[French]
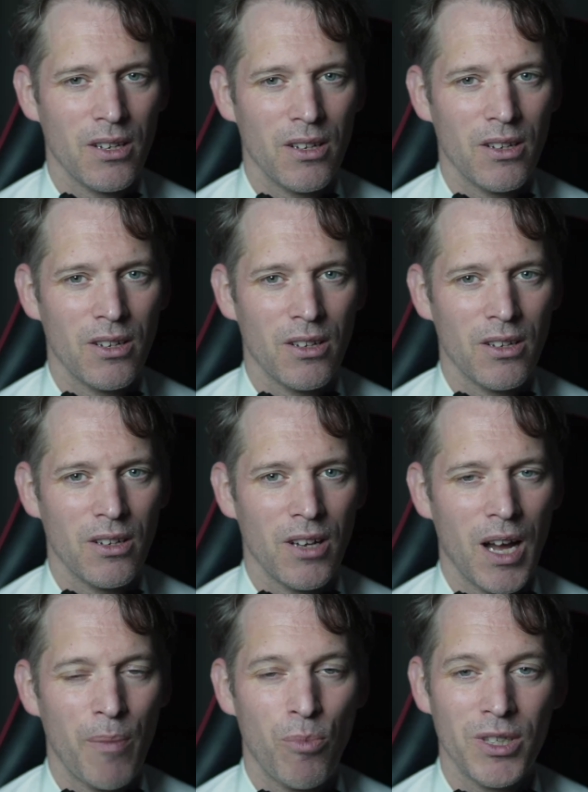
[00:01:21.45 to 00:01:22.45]
euh,
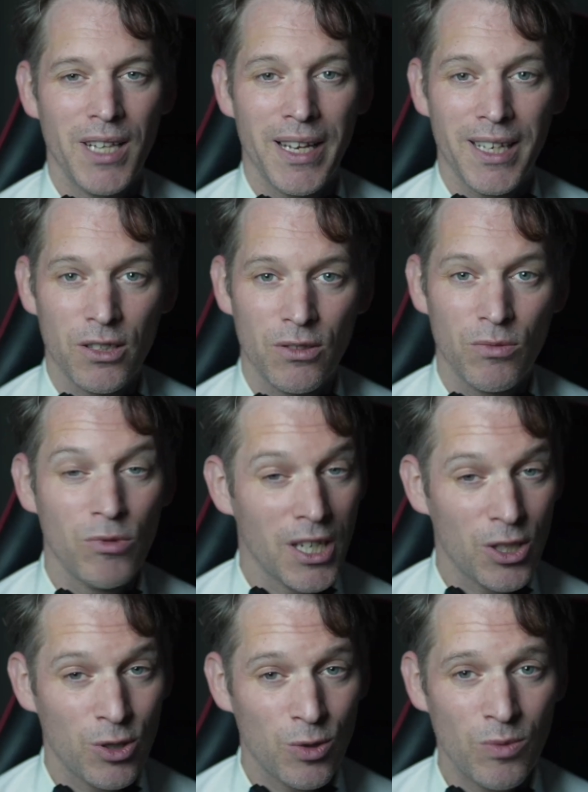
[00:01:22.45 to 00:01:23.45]
a posé la question, une
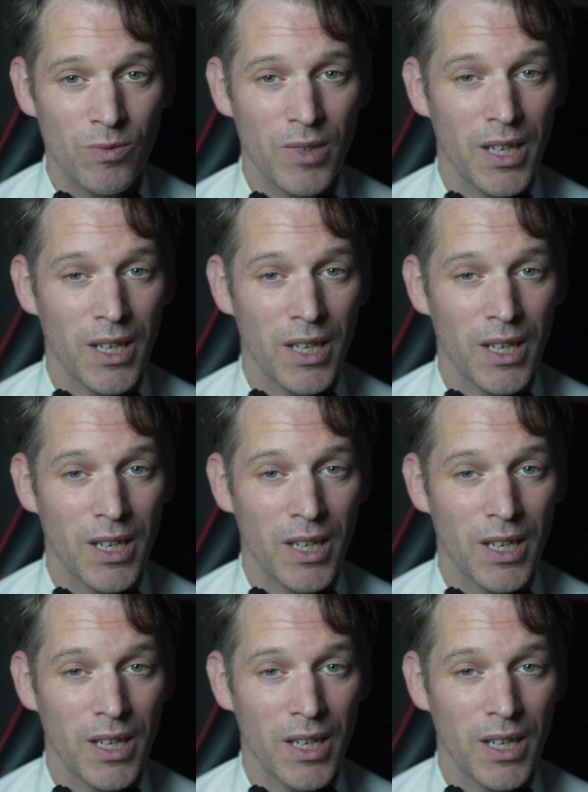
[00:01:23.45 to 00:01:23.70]
question